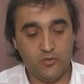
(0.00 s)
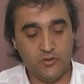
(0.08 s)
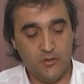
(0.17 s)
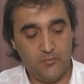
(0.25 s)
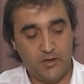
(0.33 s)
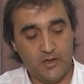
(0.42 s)

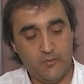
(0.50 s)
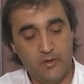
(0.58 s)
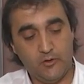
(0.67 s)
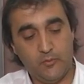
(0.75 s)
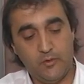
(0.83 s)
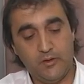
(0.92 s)
così, il
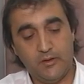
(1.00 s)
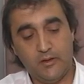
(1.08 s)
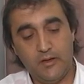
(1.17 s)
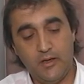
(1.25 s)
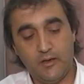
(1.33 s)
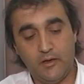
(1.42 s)
pagamento per i
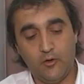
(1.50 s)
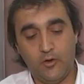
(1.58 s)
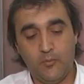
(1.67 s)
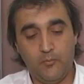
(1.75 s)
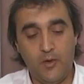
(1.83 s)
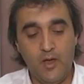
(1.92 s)
terreni
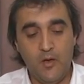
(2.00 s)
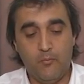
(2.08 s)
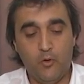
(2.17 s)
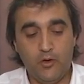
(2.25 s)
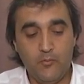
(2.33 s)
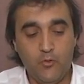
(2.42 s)
agricoli
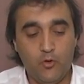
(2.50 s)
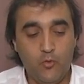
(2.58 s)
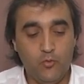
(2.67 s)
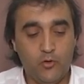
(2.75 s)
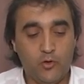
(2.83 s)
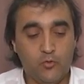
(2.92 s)
pone il mio
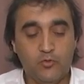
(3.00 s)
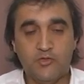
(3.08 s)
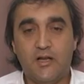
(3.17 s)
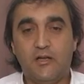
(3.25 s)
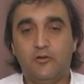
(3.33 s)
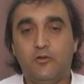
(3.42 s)
comune con un
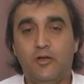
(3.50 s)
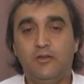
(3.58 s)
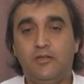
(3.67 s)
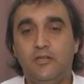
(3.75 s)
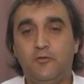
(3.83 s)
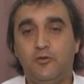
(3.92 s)
saldo
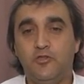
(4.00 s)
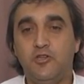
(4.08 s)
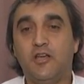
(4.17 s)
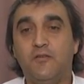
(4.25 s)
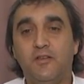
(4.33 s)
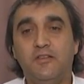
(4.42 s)
attivo di
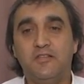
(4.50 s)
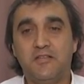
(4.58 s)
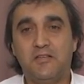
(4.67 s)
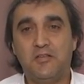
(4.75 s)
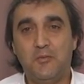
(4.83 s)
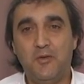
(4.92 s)
circa
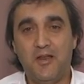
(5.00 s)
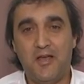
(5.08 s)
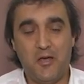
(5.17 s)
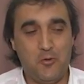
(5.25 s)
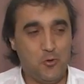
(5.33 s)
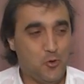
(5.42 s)
27
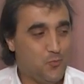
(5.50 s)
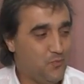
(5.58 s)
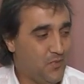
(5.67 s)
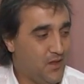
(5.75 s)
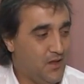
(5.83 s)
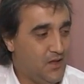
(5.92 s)
mila euro
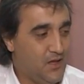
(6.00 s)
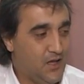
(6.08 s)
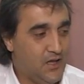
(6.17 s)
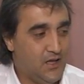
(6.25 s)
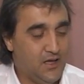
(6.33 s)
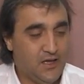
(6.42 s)

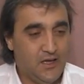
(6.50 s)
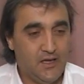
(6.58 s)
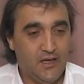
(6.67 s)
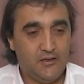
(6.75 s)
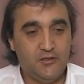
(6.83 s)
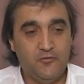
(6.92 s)

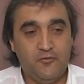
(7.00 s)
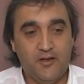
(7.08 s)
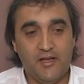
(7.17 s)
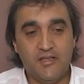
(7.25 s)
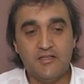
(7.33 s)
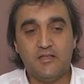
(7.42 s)
eh, a
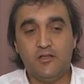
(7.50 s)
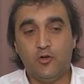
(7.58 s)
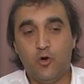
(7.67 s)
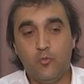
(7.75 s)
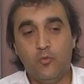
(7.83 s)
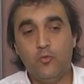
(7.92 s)
differenza di
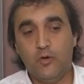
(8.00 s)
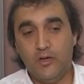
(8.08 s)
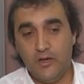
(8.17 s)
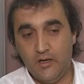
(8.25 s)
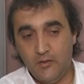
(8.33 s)
comuni